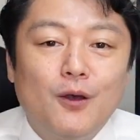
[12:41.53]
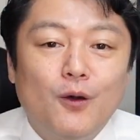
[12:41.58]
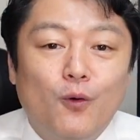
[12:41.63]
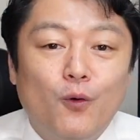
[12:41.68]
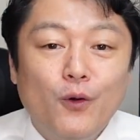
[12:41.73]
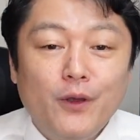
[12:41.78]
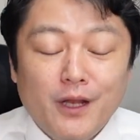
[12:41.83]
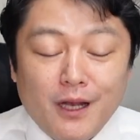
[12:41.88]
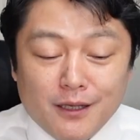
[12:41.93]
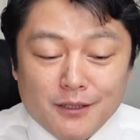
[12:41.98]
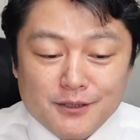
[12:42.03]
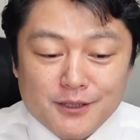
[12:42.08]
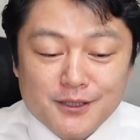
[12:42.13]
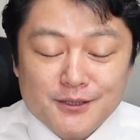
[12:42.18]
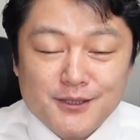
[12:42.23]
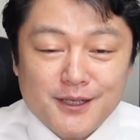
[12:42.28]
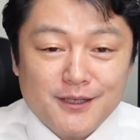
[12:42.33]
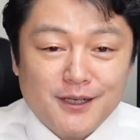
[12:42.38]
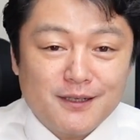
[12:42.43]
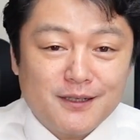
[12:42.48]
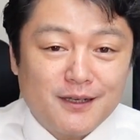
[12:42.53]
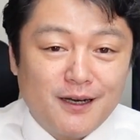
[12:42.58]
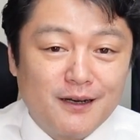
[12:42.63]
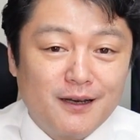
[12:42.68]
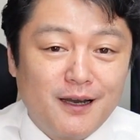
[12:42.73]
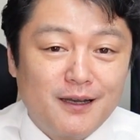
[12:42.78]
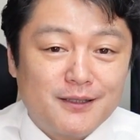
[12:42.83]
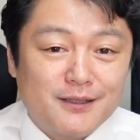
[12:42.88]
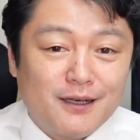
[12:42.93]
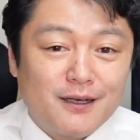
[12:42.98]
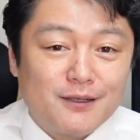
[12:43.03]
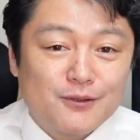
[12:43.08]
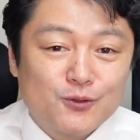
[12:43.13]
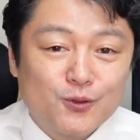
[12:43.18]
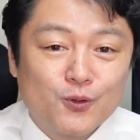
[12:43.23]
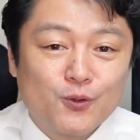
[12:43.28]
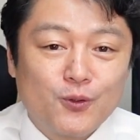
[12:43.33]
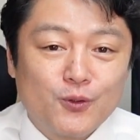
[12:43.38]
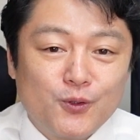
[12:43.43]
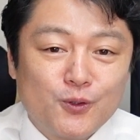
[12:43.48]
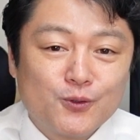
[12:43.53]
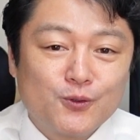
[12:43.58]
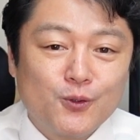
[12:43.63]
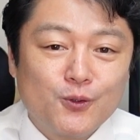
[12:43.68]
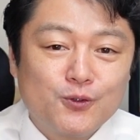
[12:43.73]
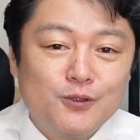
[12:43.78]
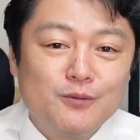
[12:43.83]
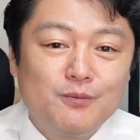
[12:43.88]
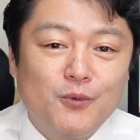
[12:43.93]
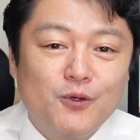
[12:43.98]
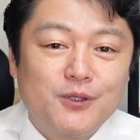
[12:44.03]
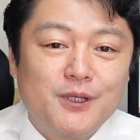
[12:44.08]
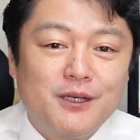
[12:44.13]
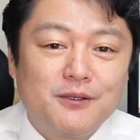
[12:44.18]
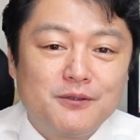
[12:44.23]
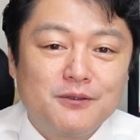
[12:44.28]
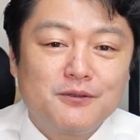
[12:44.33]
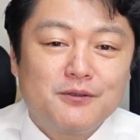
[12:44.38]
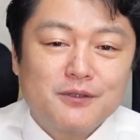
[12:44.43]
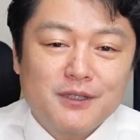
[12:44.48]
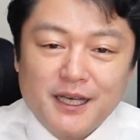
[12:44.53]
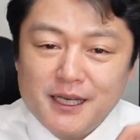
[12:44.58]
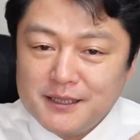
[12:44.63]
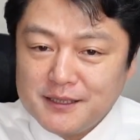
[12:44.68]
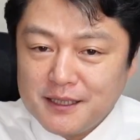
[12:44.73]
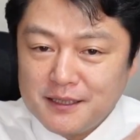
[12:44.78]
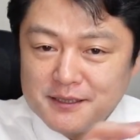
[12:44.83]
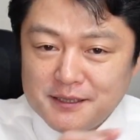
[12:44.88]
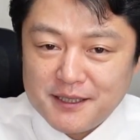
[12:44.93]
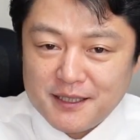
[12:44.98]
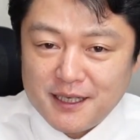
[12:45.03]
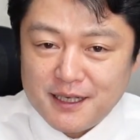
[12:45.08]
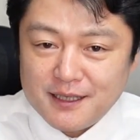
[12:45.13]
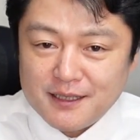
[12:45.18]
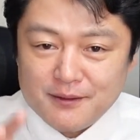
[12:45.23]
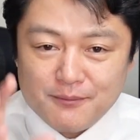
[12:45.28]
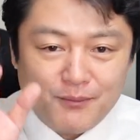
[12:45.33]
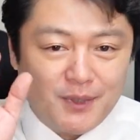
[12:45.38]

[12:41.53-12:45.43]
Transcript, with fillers: お偉い先生が考えたその予測モデル計算式が